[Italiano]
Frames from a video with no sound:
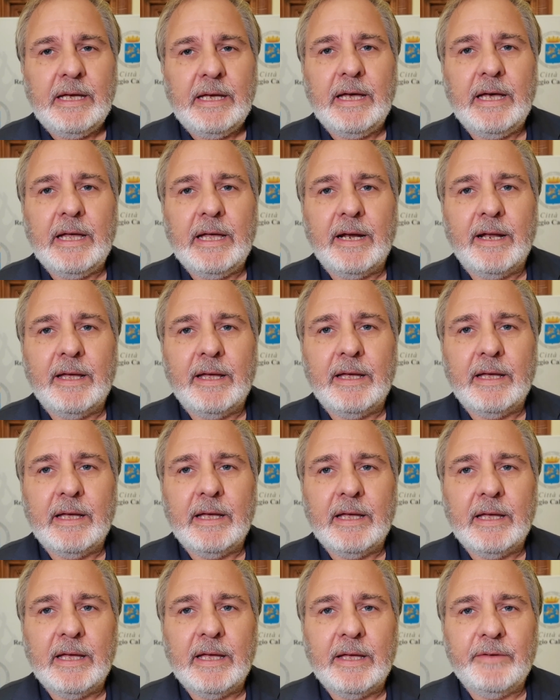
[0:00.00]

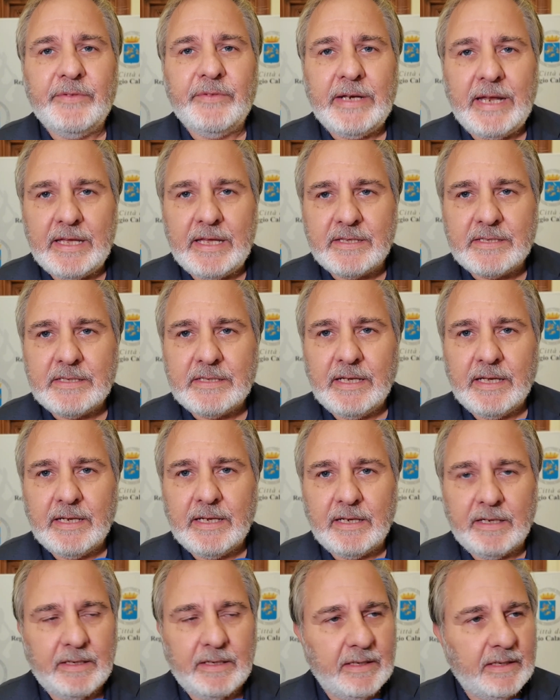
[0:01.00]
alla Venezia,
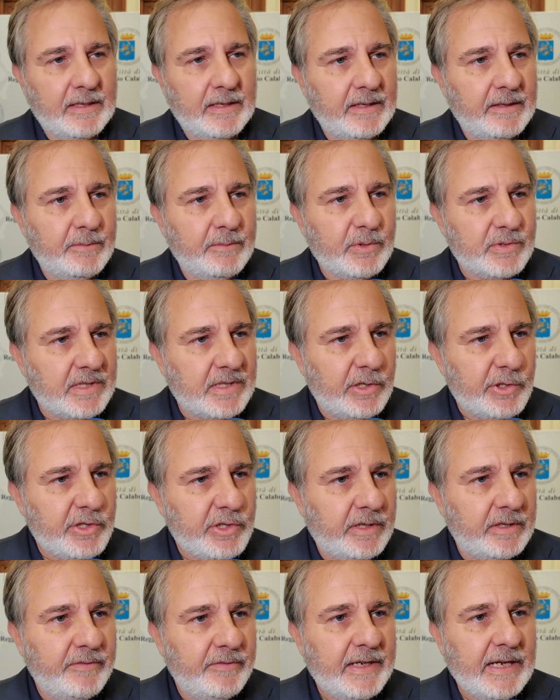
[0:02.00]
alla, alla mostra del
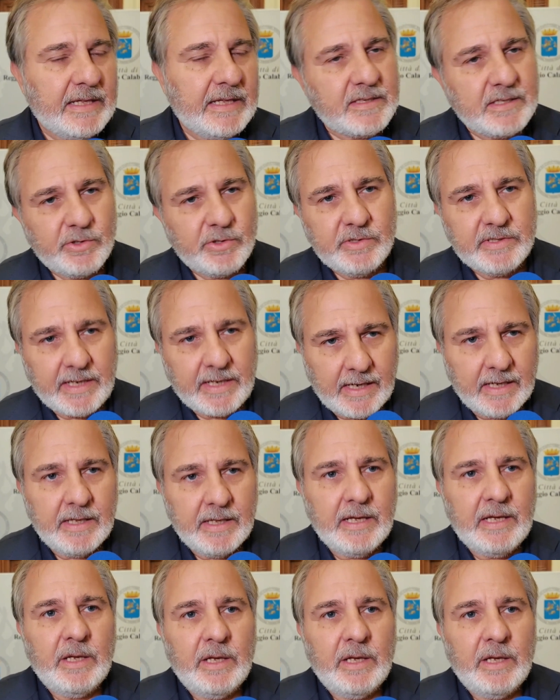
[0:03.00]
cinema di Venezia, ci sarà